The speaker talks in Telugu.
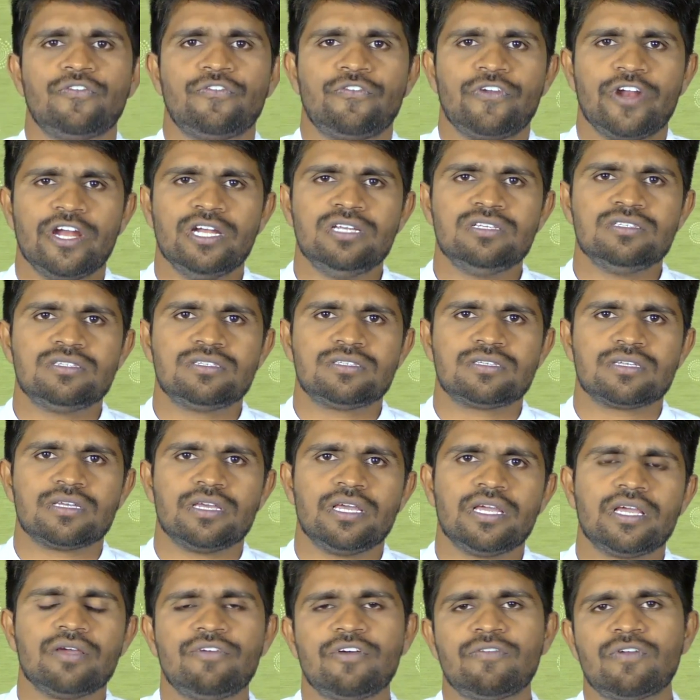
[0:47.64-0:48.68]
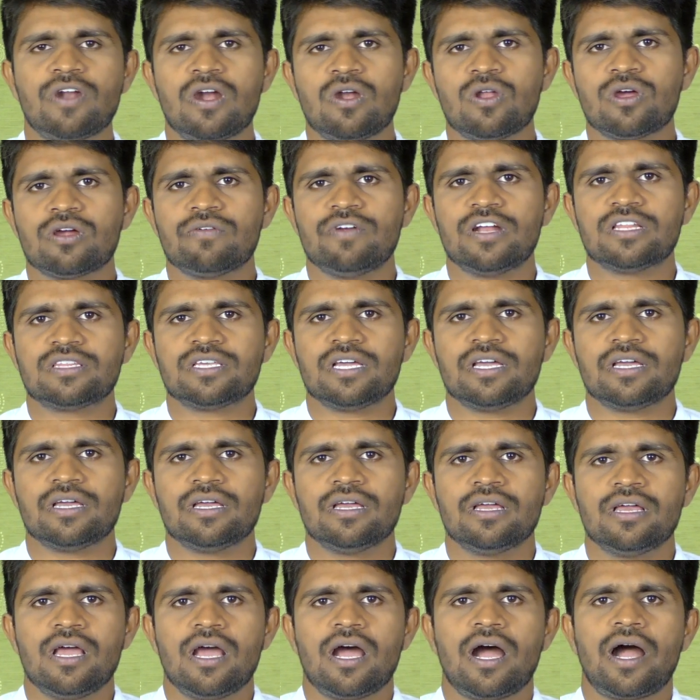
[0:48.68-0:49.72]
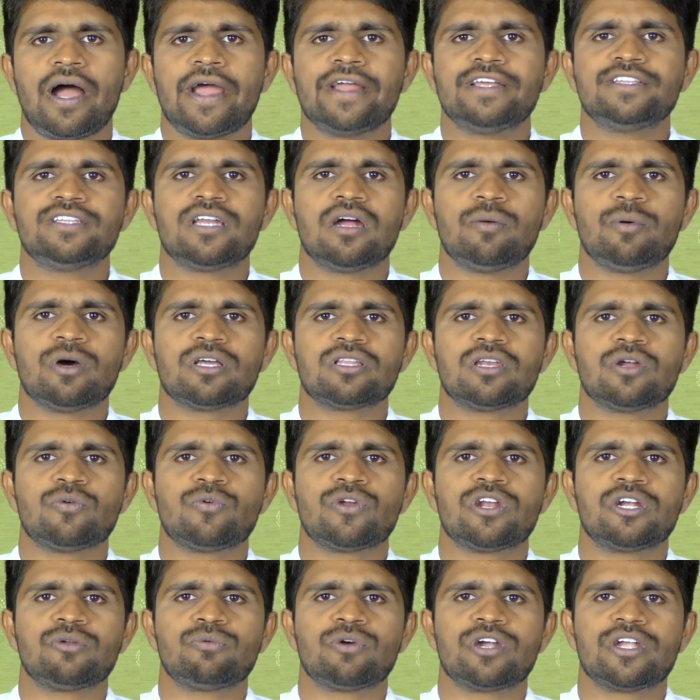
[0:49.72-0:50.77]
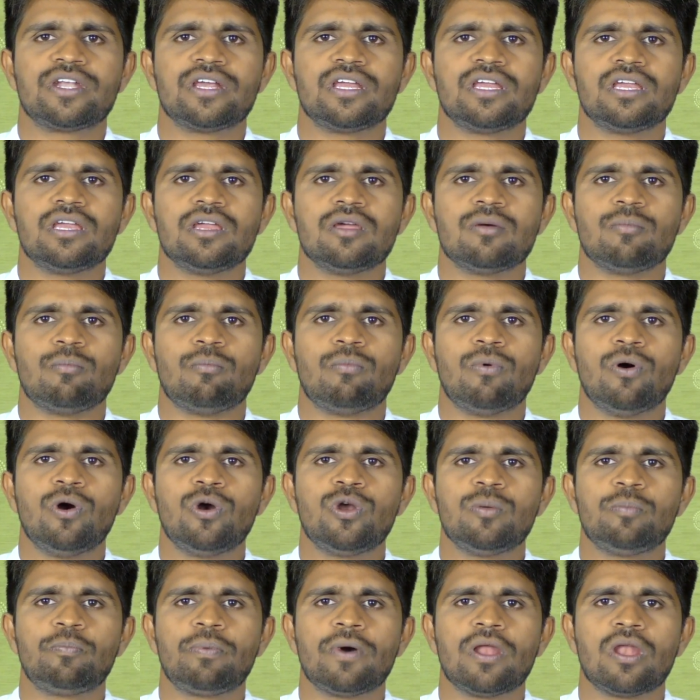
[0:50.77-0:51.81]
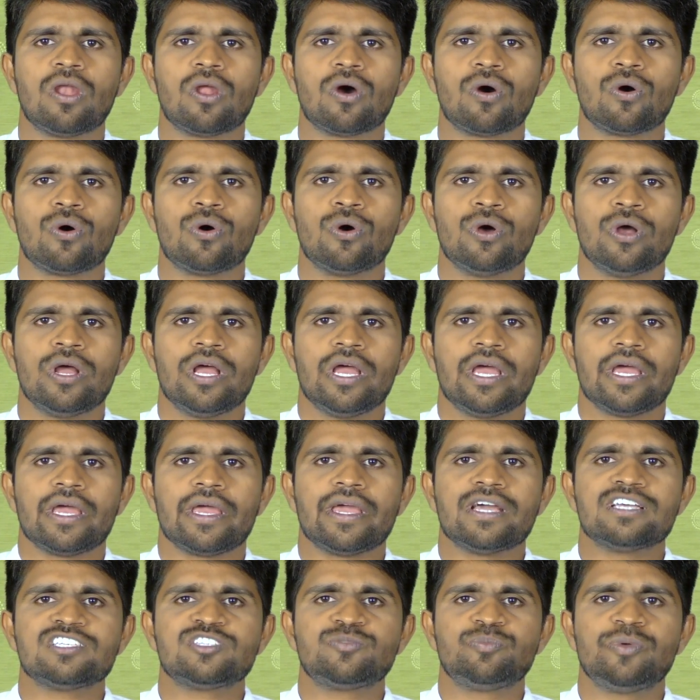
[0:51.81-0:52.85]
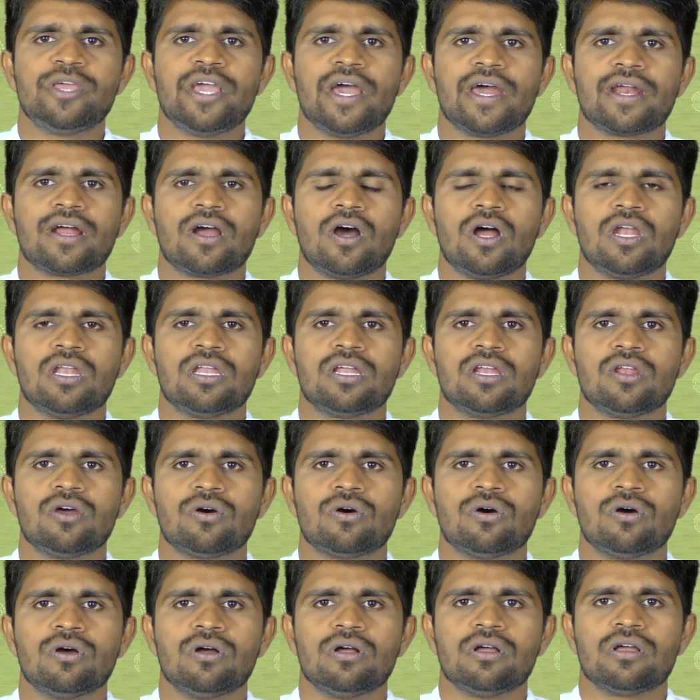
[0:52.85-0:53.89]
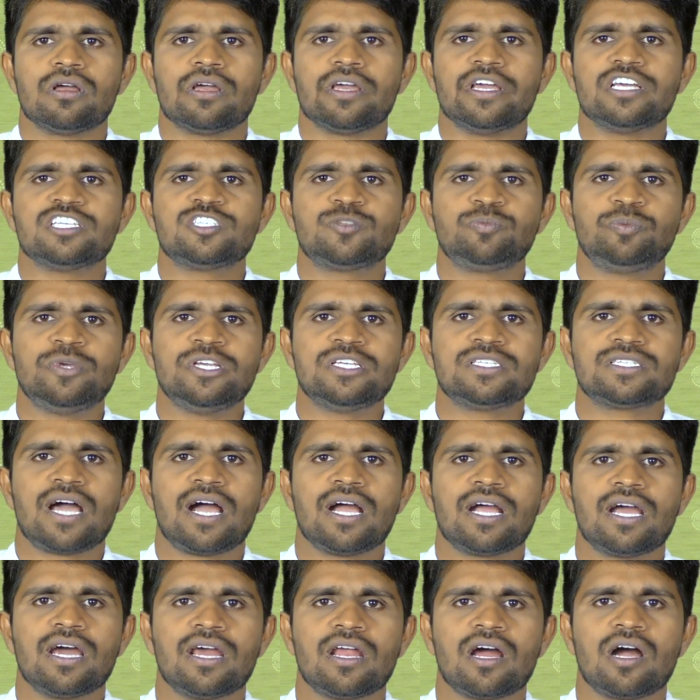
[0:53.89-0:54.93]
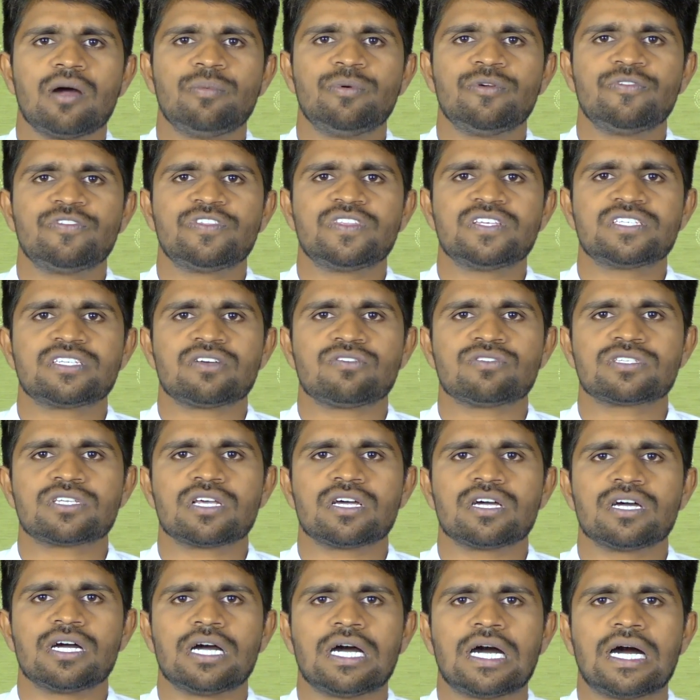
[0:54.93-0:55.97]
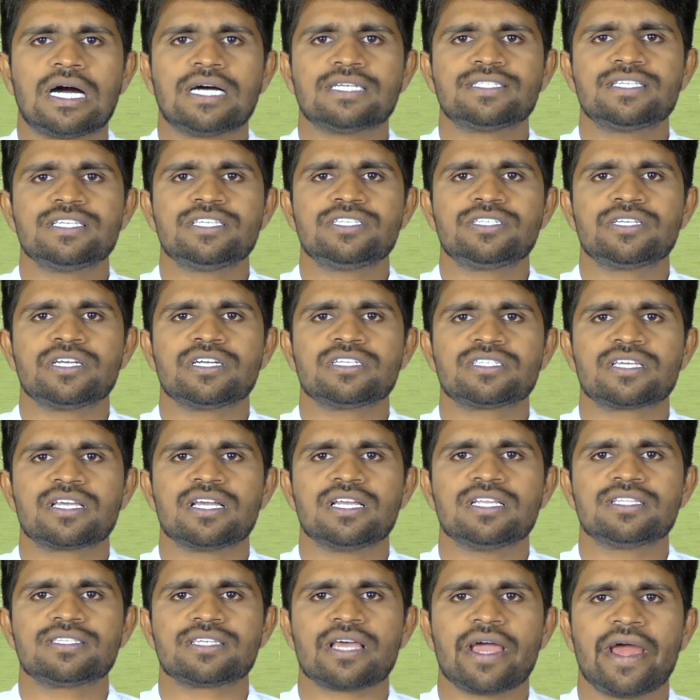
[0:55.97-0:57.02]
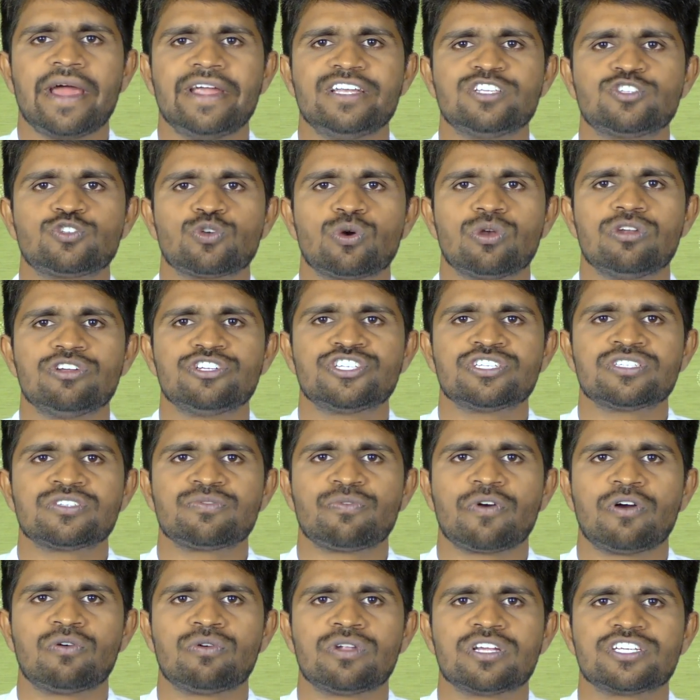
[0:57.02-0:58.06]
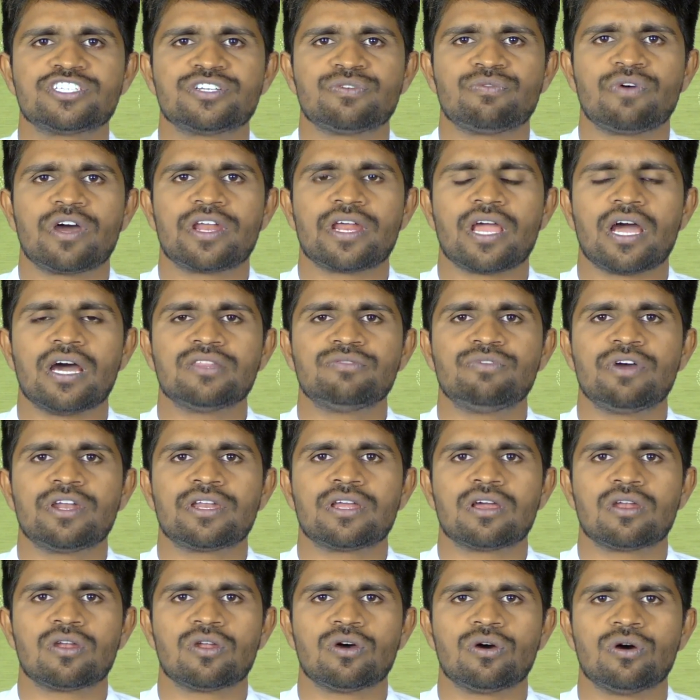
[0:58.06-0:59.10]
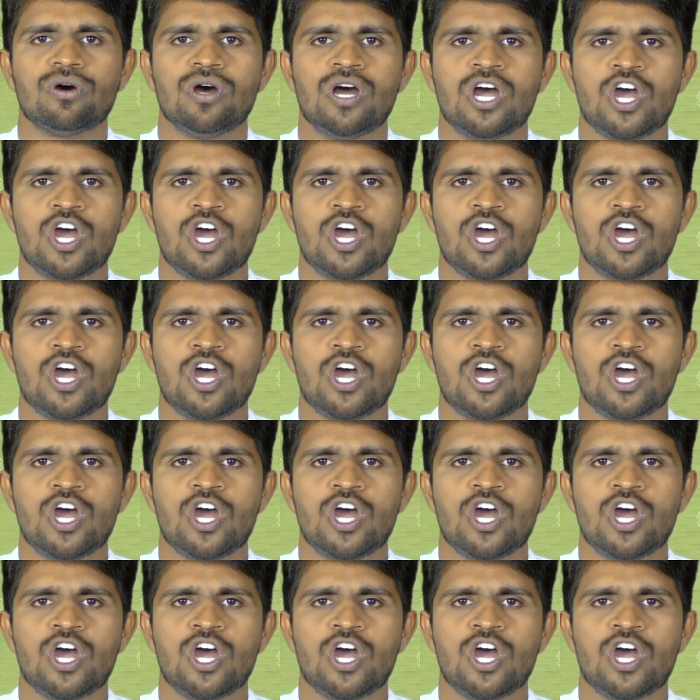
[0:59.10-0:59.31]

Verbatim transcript: ఫ్రెండ్స్ ఇక వివరాల్లోకి వెళితే హైదరాబాద్లో ఉన్నటువంటి బోడుప్పల్లో ఎస్బీఆర్ కాలనీలో ఎస్పీ సహకార అభివృద్ధి సంస్థ అసిస్టెంట్ స్కిల్స్ అండ్ సొల్యూషన్స్ ఫౌండేషన్ వారి ఆధ్వర్యంలో